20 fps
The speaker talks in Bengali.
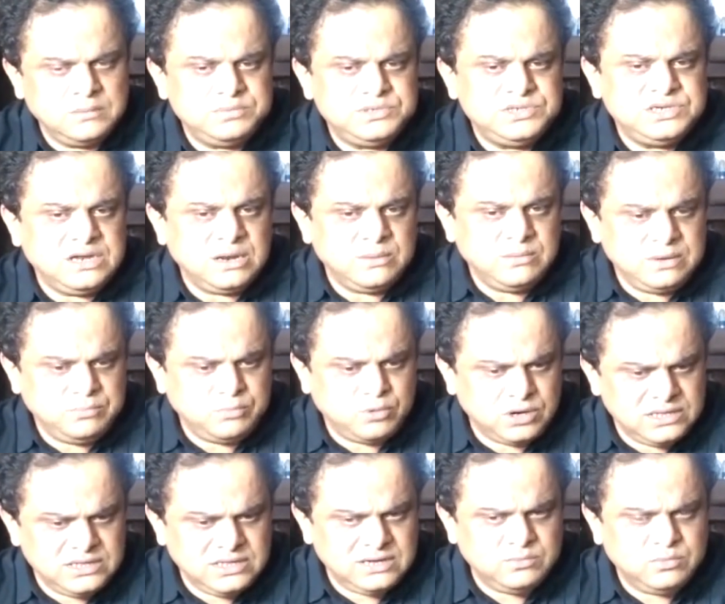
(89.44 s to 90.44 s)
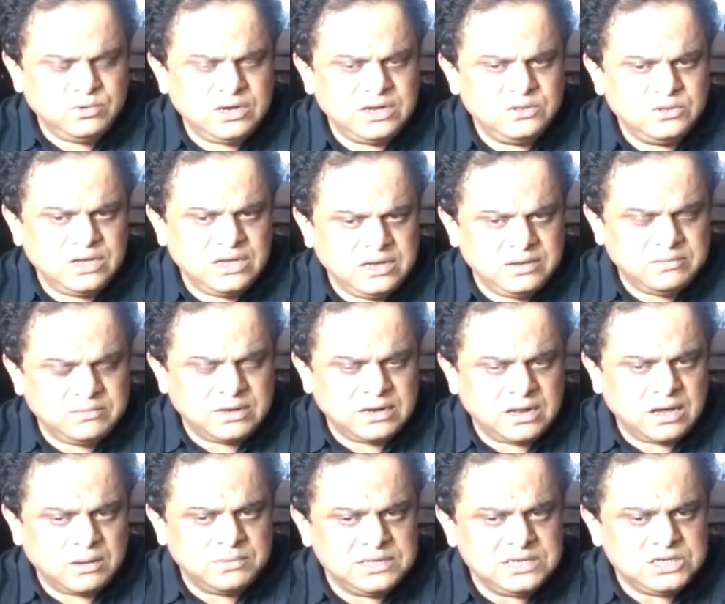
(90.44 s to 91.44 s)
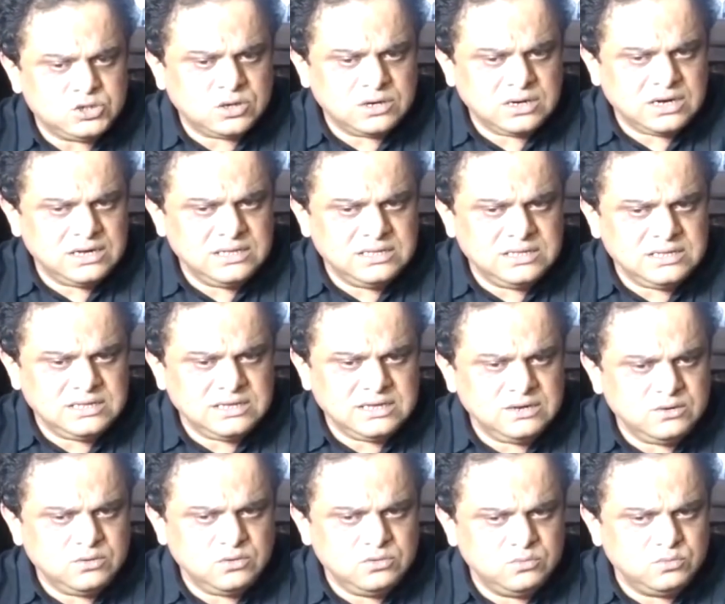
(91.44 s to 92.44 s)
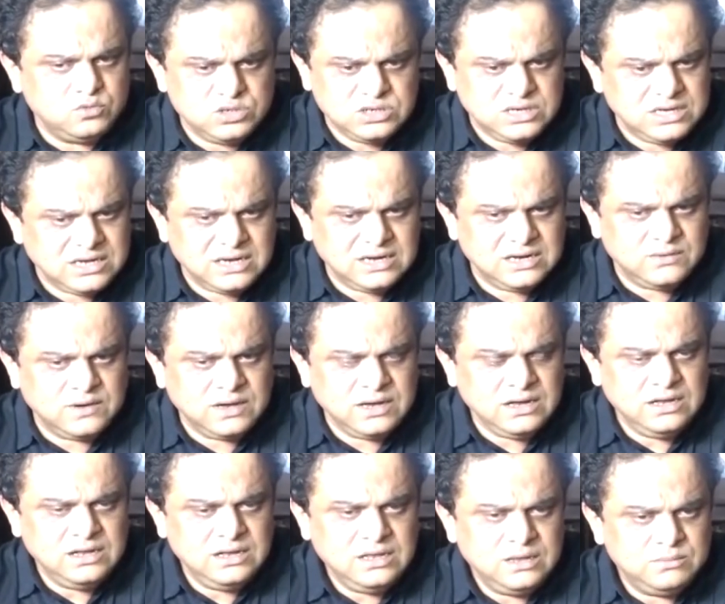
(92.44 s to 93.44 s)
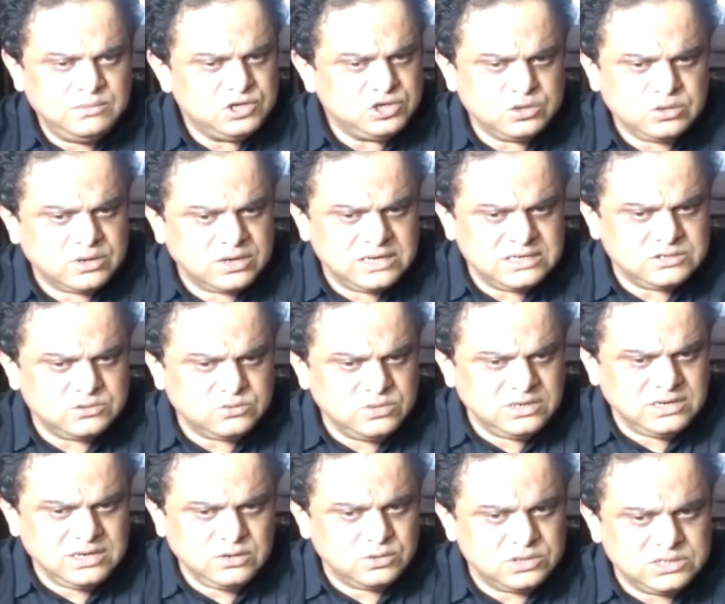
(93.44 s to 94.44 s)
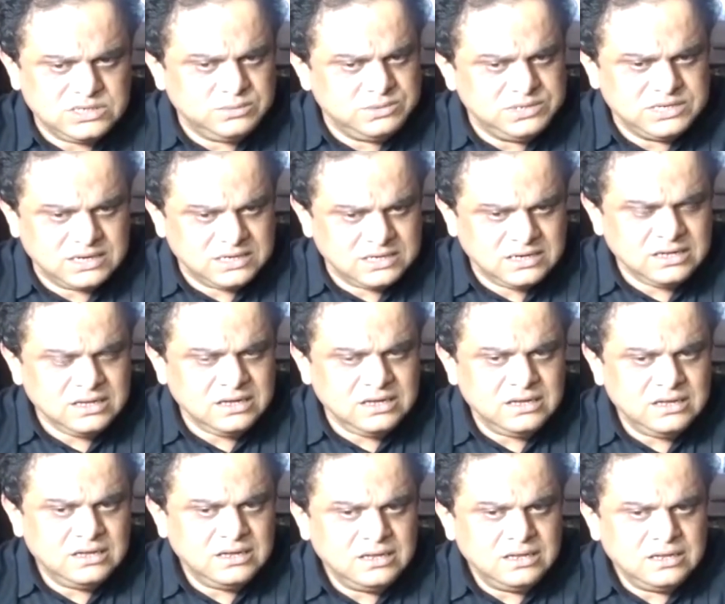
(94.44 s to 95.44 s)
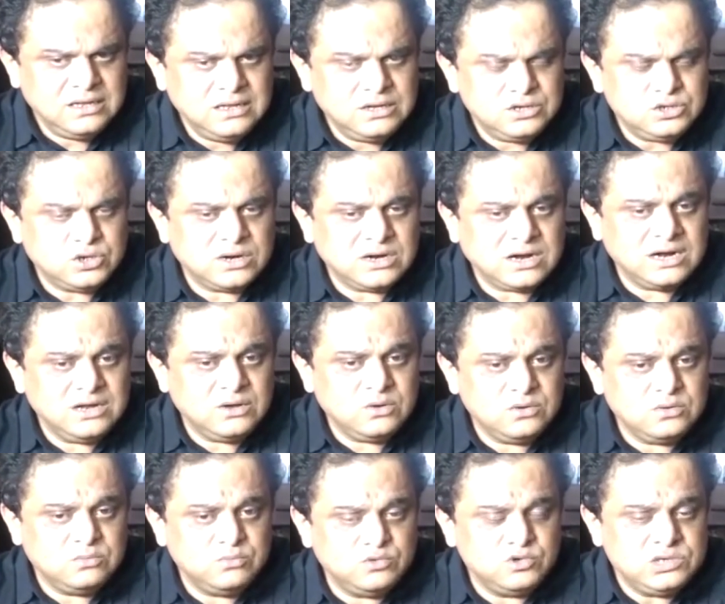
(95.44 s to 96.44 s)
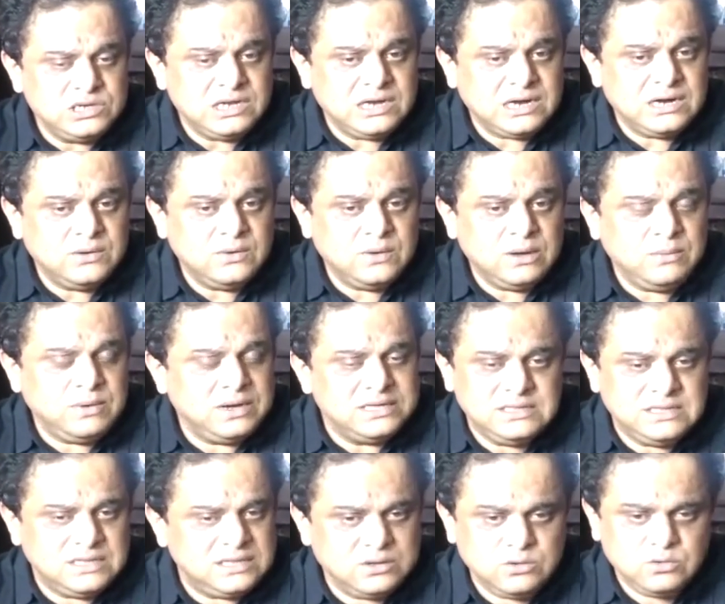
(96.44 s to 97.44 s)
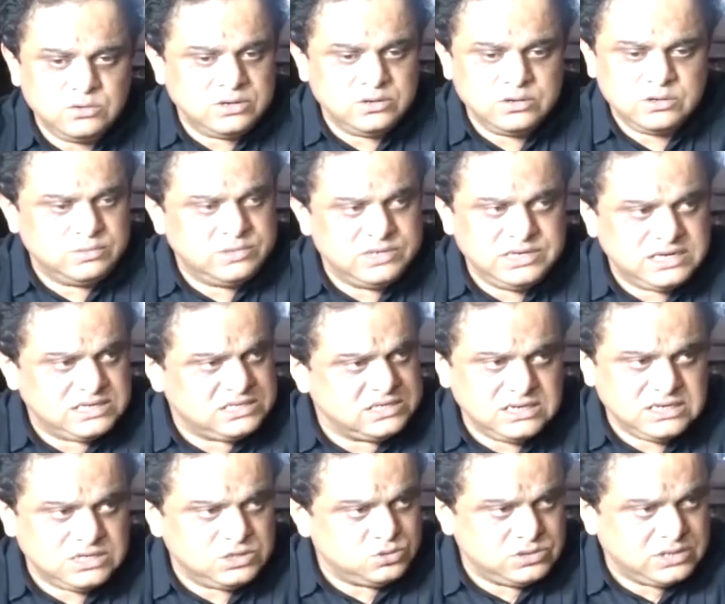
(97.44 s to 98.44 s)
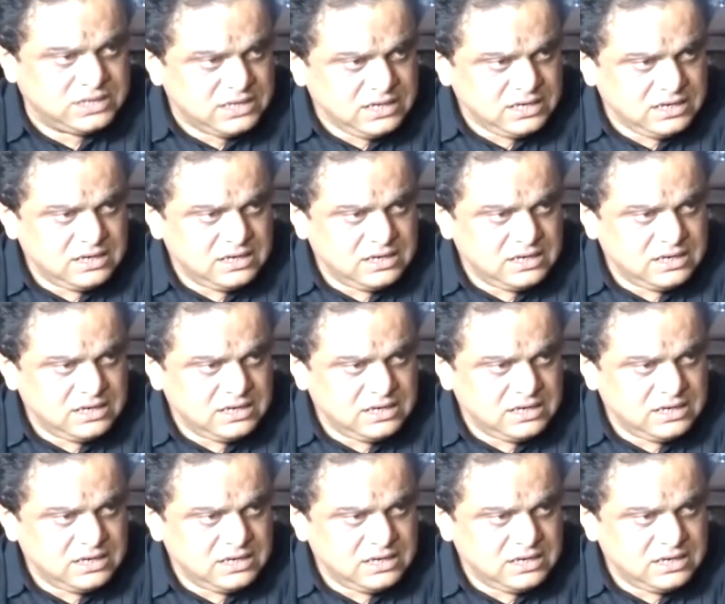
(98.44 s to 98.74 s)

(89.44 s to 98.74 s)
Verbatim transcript: সেটা আমরা পরে দেখব কিন্তু আমাদের সরকারি দিক থেকে এরকম কোনো মুচিলেখা নেওয়া বেসরকারি স্কুল কি করছে আমি জানি না সরকারি কোনো মুচিলেখা নেওয়া বা ইত্যাদির কোনো এরকম ডিরেকশন কিছু নেই